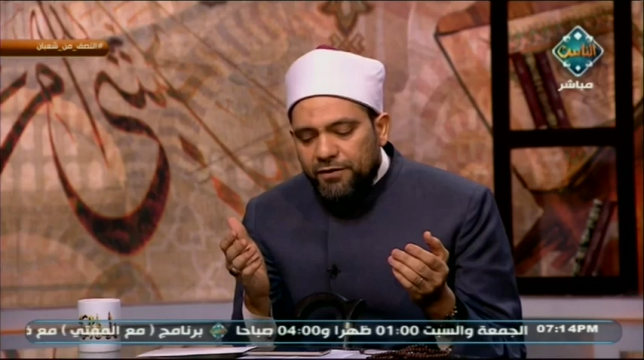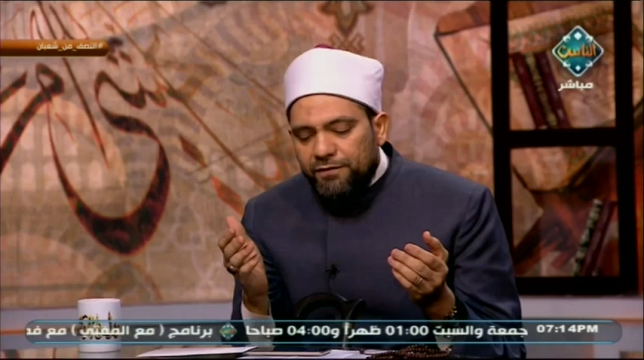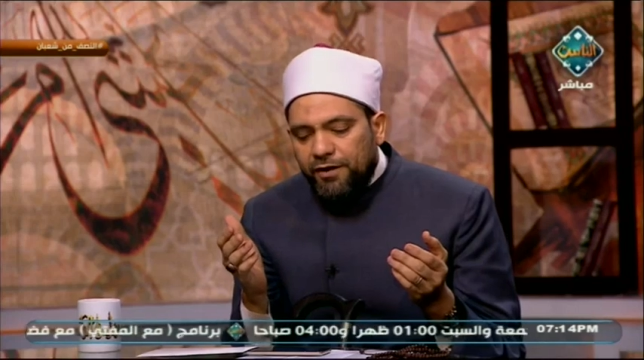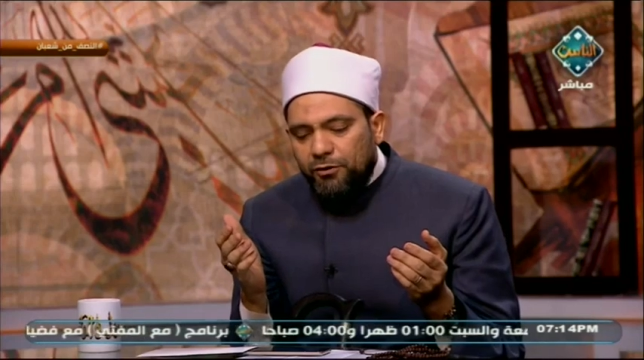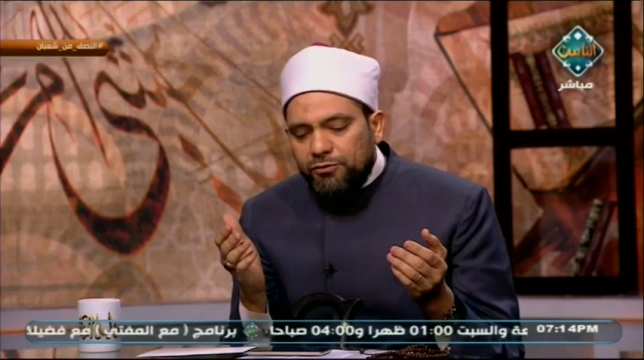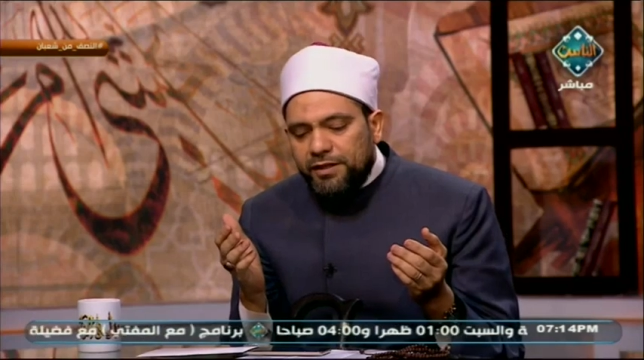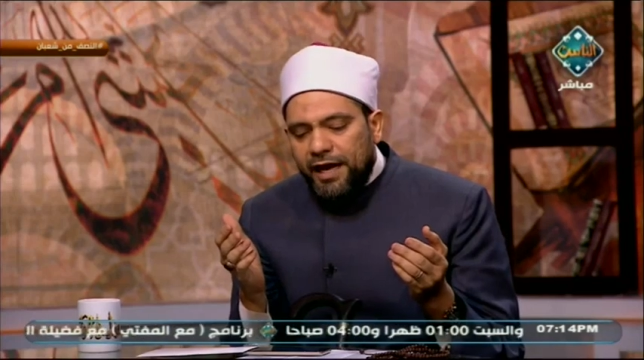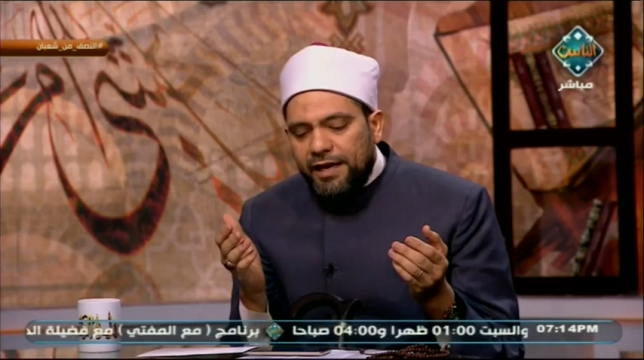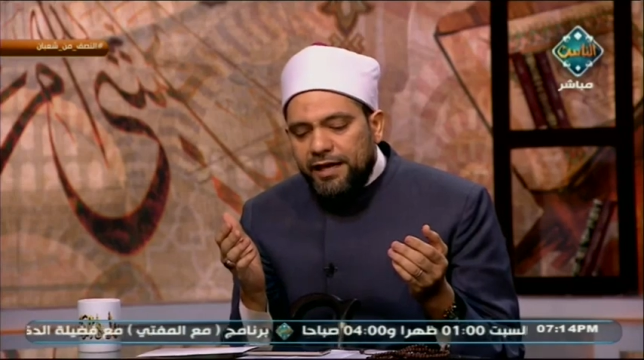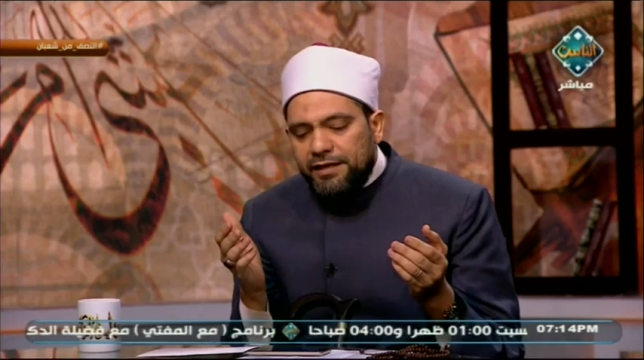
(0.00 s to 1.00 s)
فعد
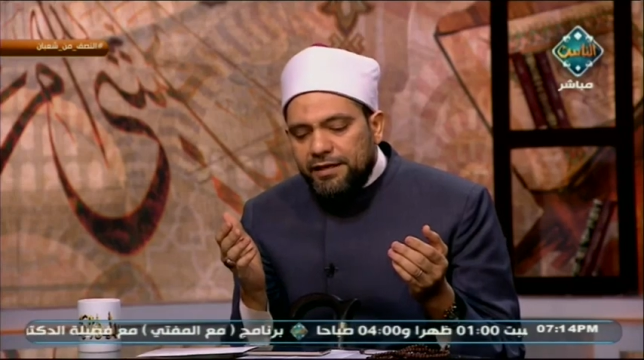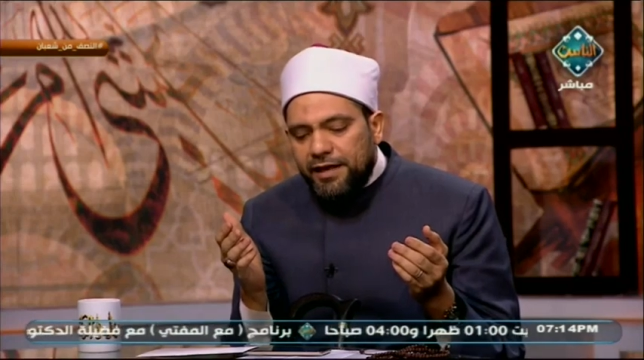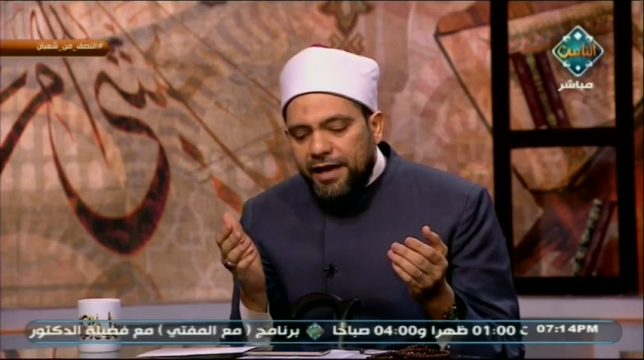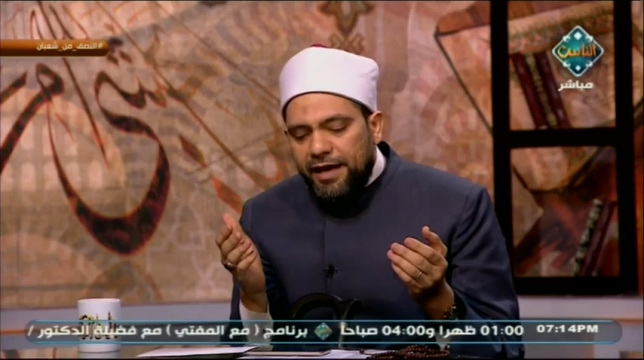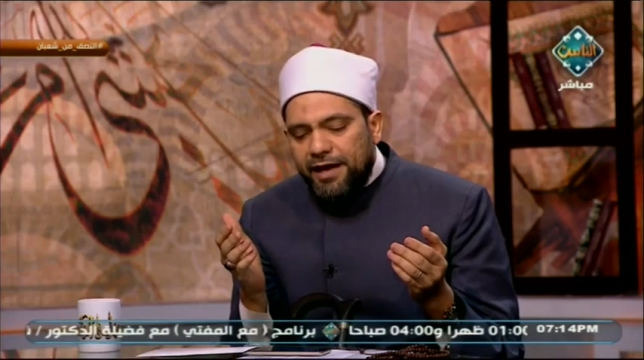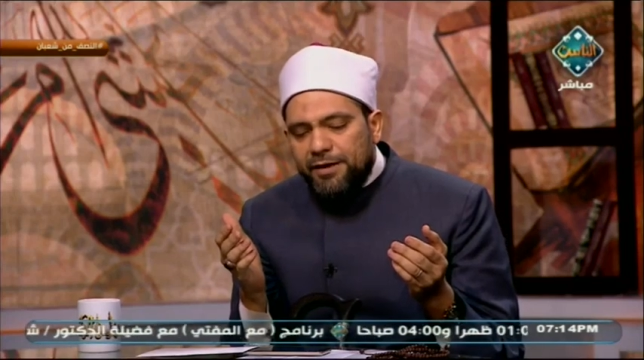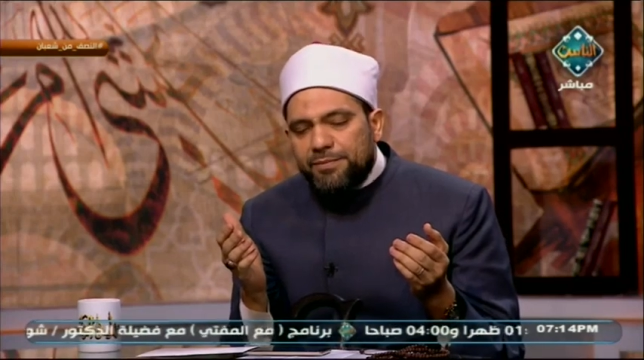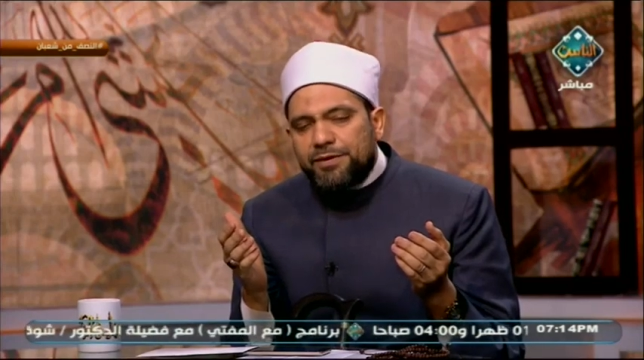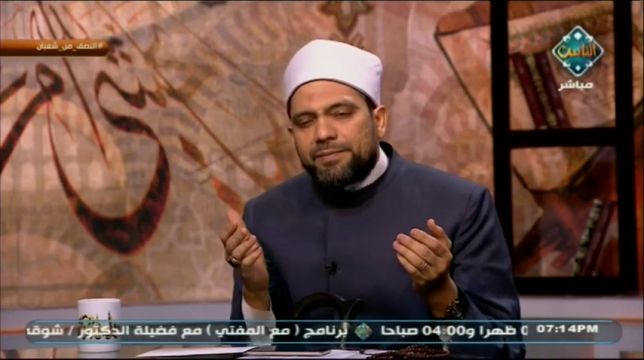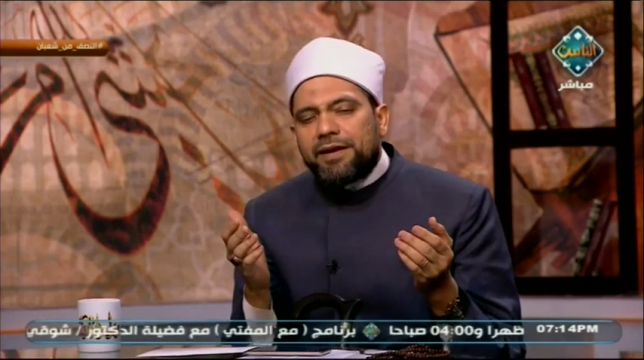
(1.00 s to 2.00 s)
علينا
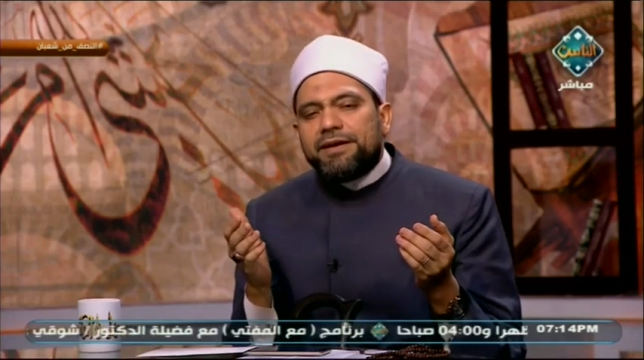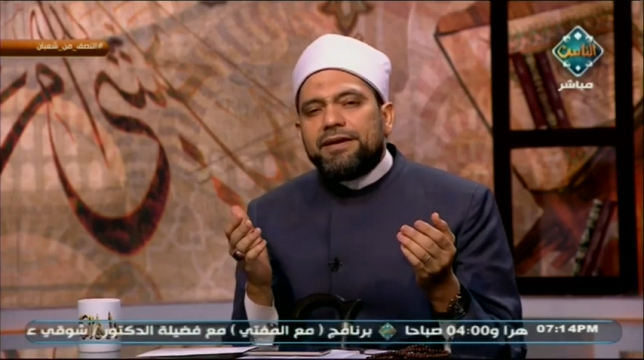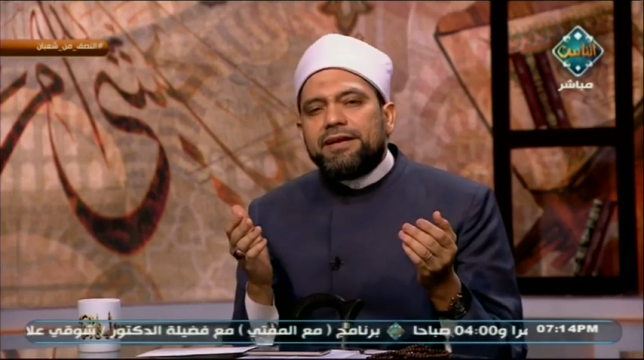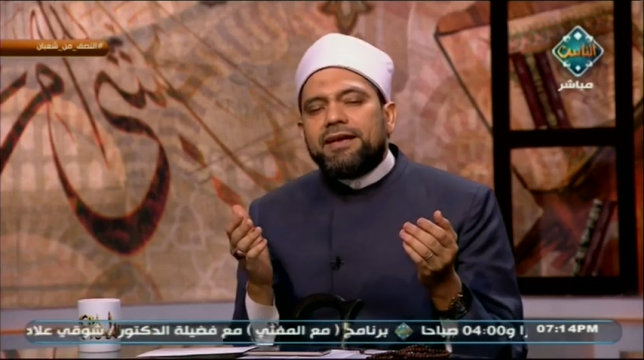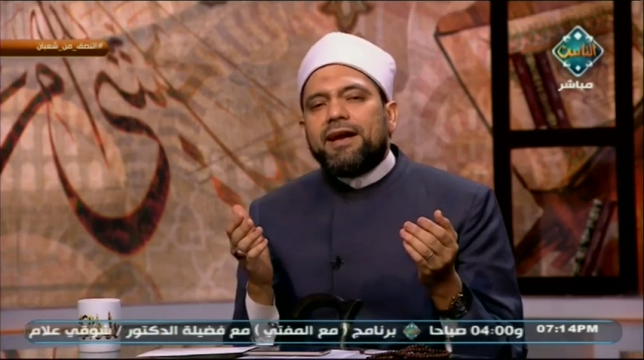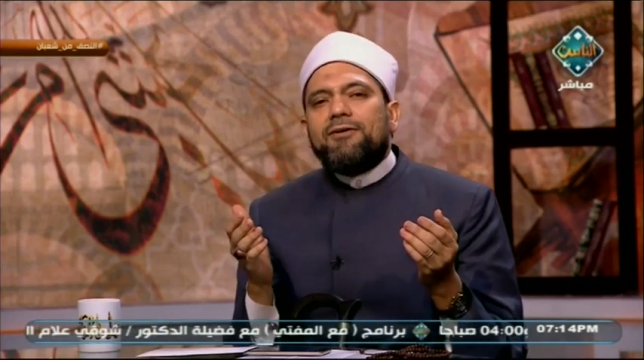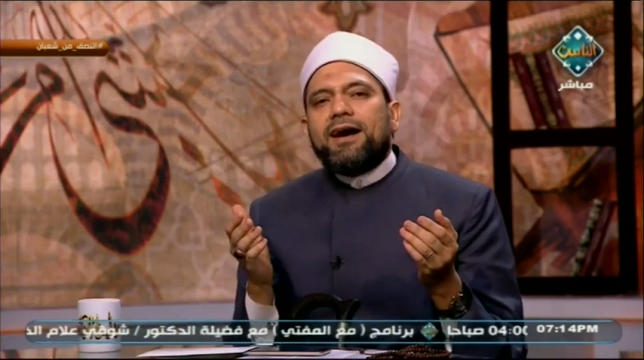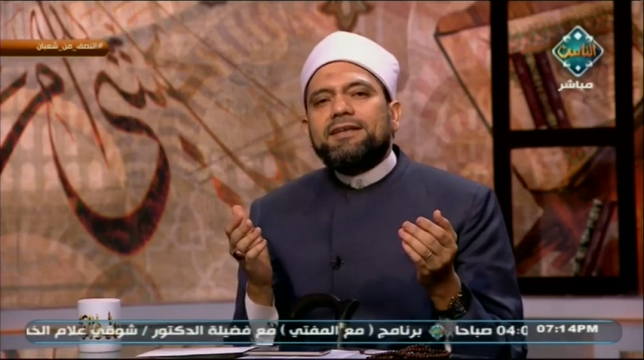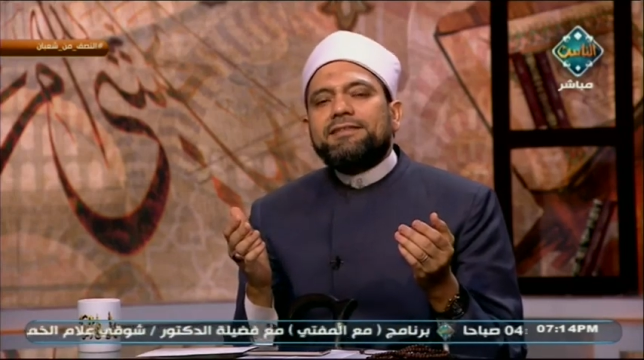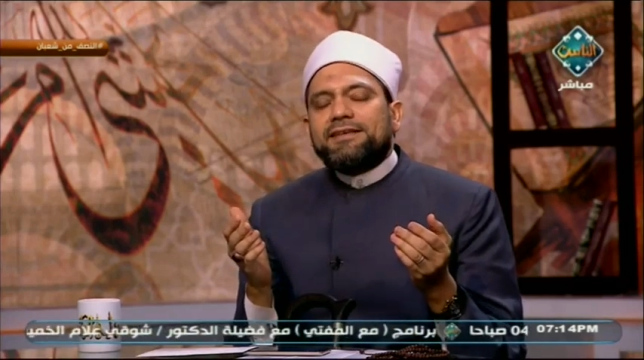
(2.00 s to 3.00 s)
بمنك
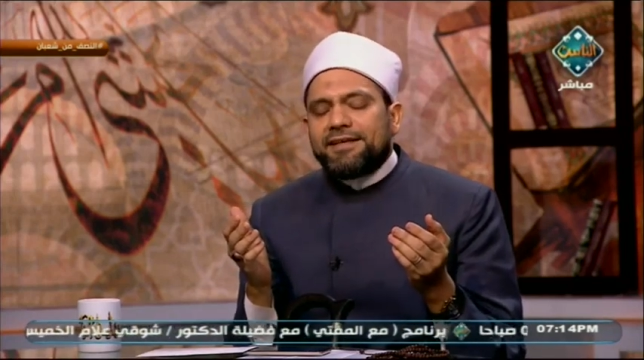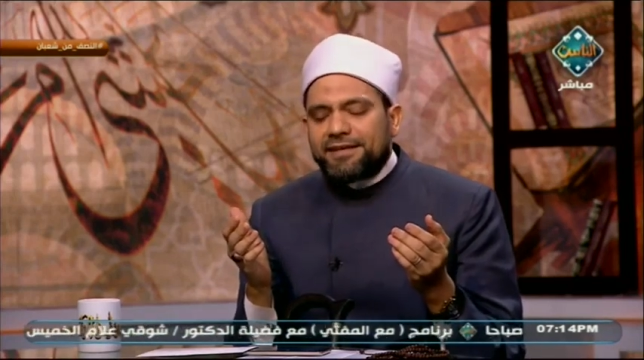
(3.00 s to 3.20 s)
وعتقك